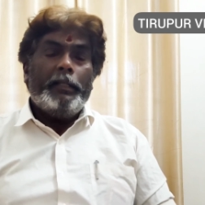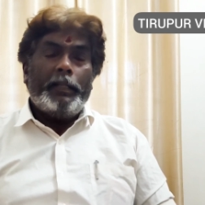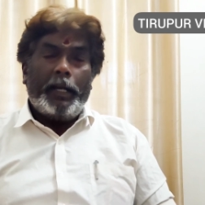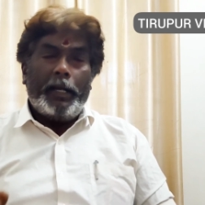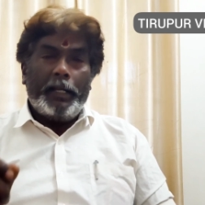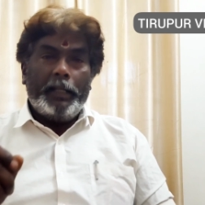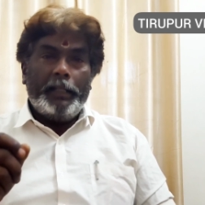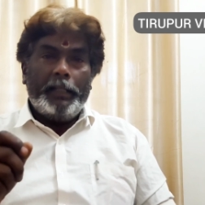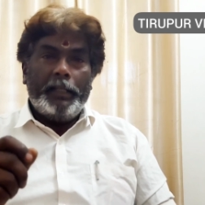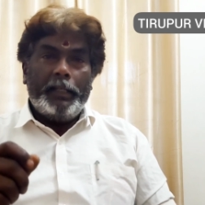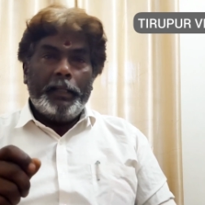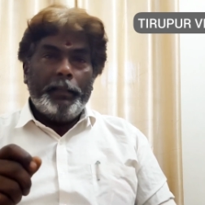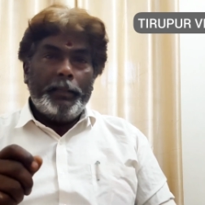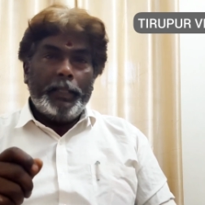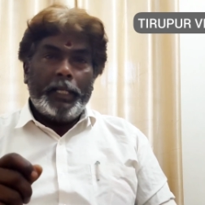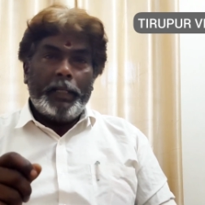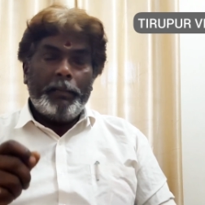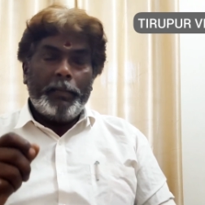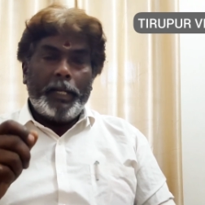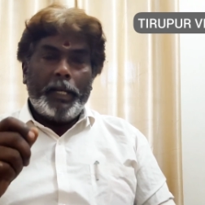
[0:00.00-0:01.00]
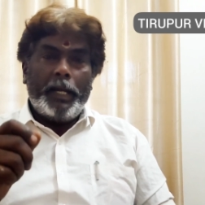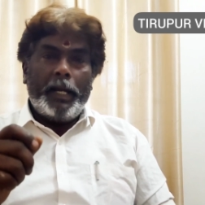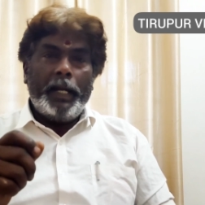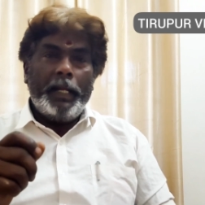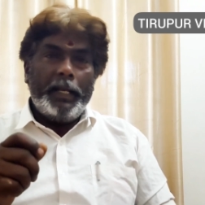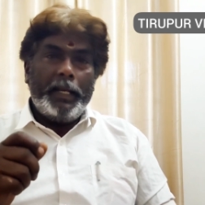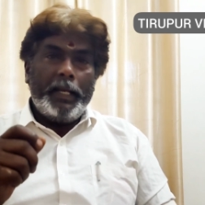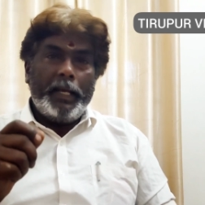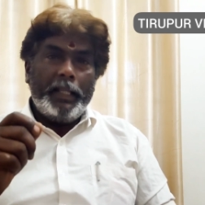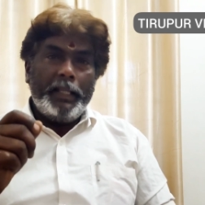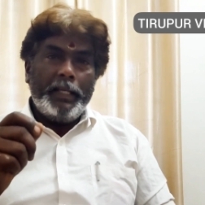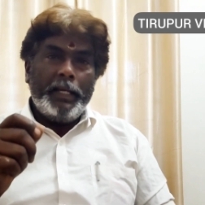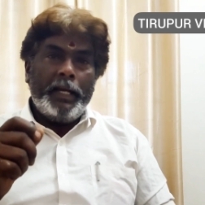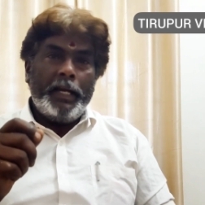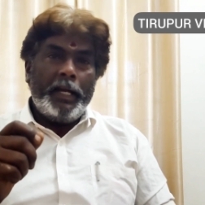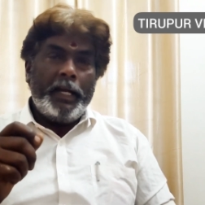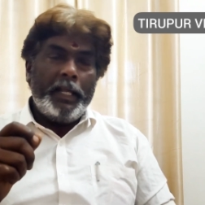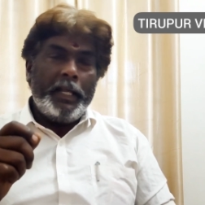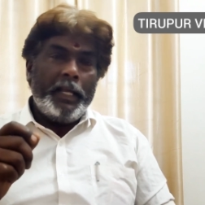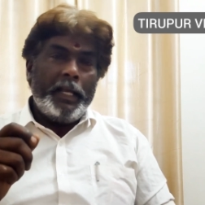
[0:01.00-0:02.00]
நடை நேரம் காலையில்
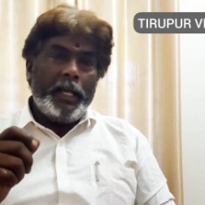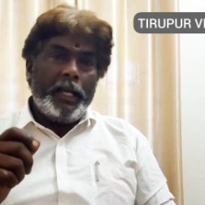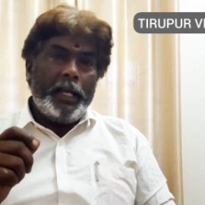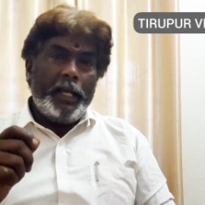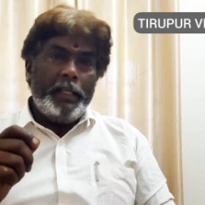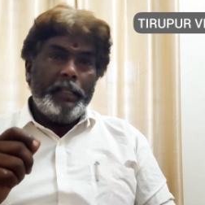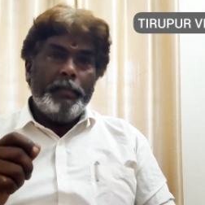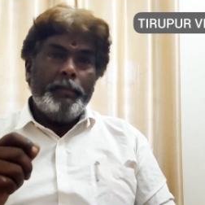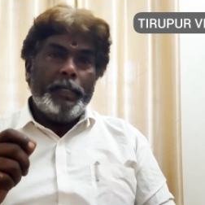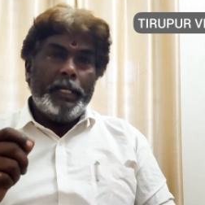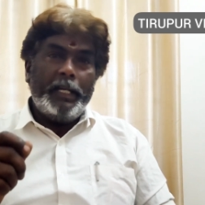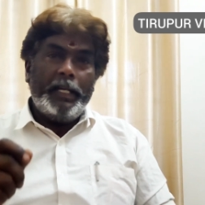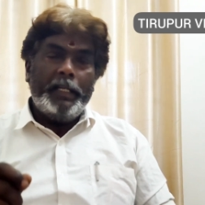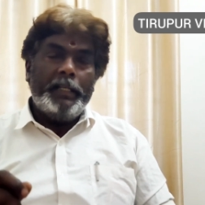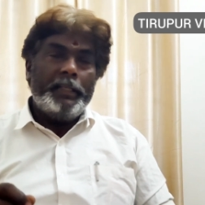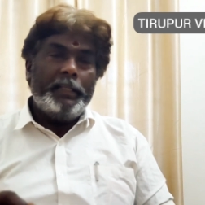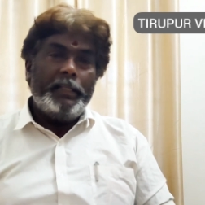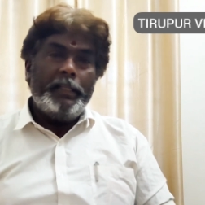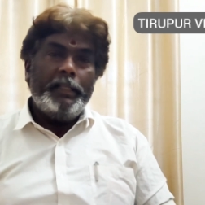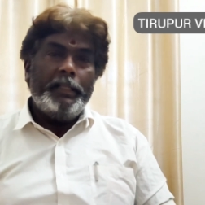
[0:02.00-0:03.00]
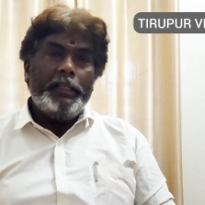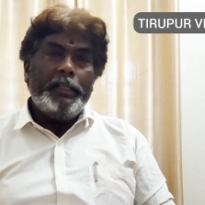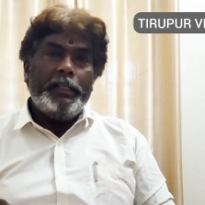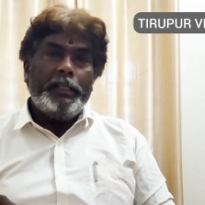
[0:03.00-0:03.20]
அதிகாலை ஐந்து மணியிலிருந்து